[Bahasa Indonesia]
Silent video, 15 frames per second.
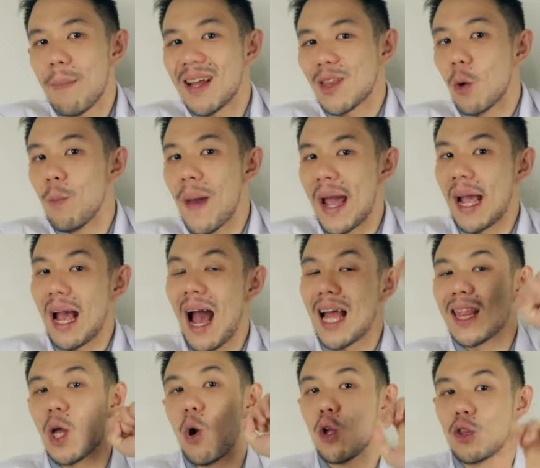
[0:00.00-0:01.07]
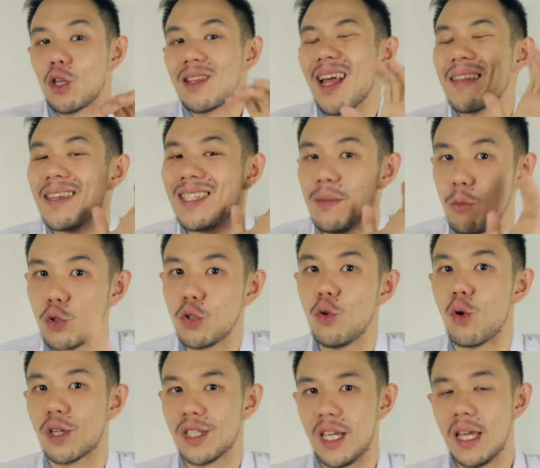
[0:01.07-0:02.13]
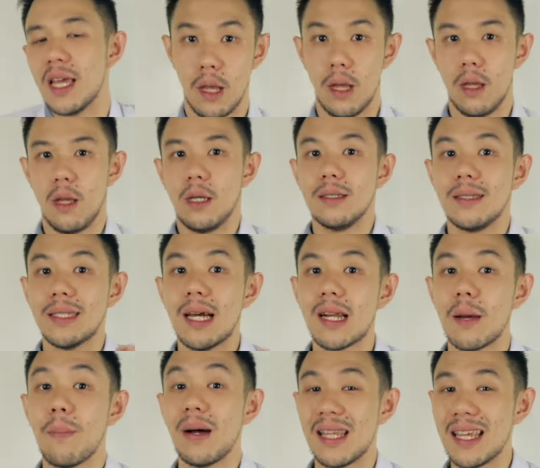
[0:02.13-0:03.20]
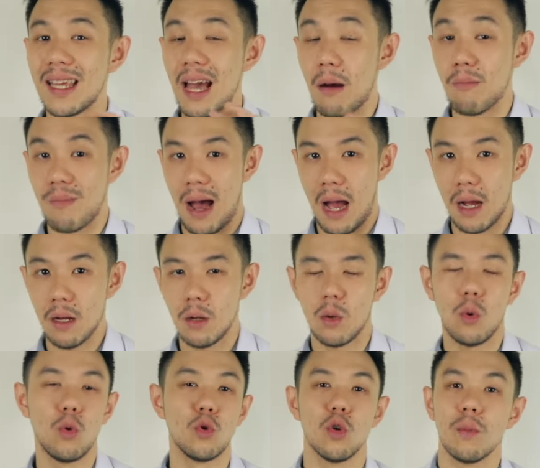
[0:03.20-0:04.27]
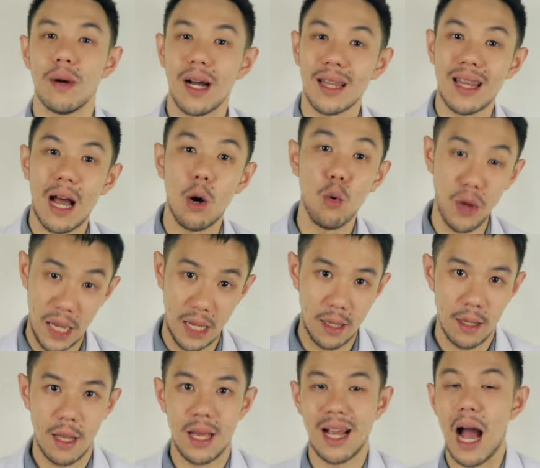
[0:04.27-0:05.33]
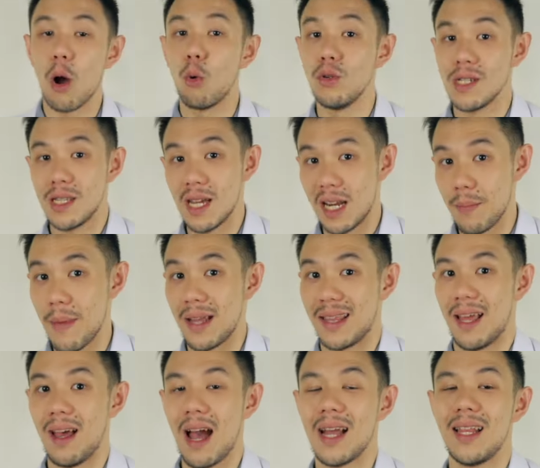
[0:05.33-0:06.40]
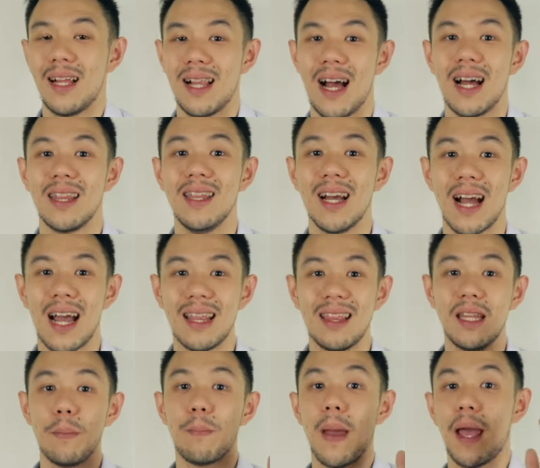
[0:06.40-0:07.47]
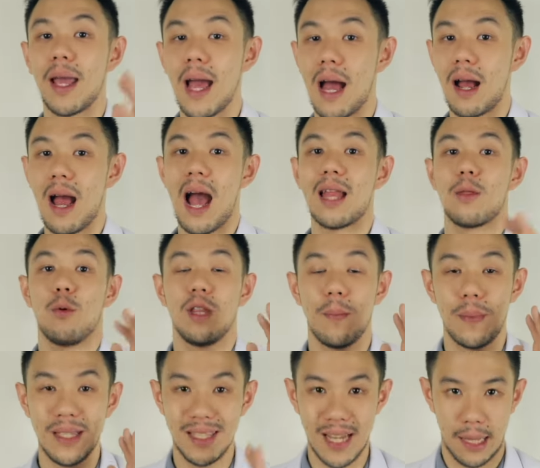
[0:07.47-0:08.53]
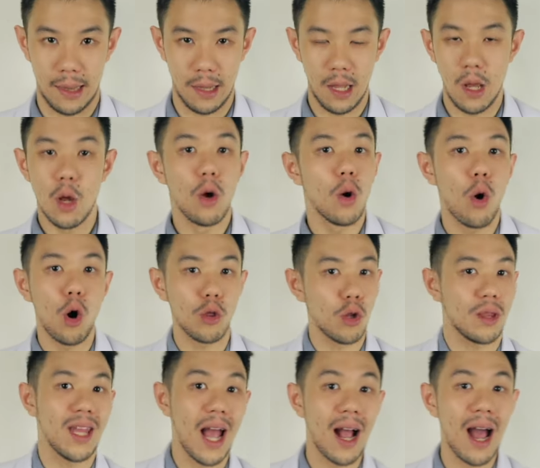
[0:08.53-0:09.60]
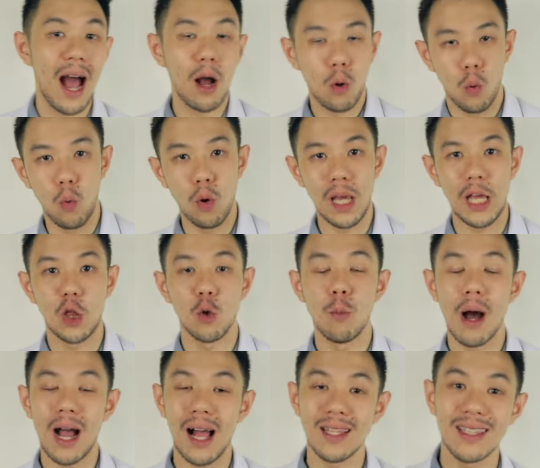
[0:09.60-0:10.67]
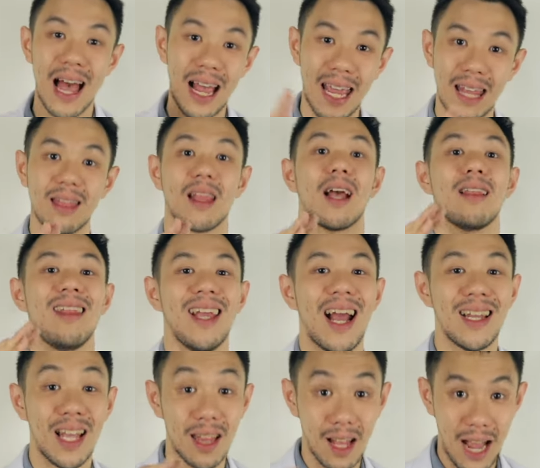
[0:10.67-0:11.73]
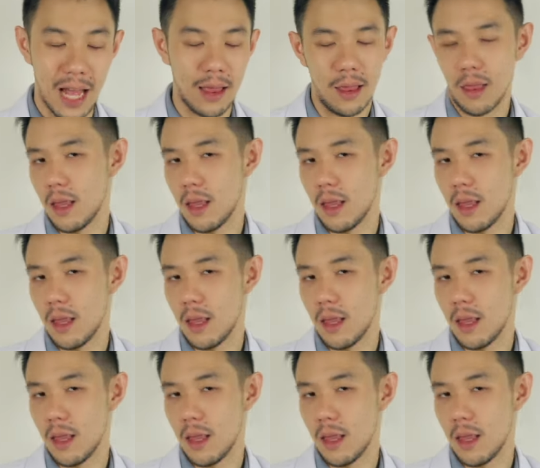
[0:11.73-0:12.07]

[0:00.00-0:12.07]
atau back atau otot latissimus dorsi. Cara paling gampang untuk mengetahui kakunya dari mana adalah dengan dipegang atau dipencet. Otot yang kaku itu bakal sakit ketika ditekan.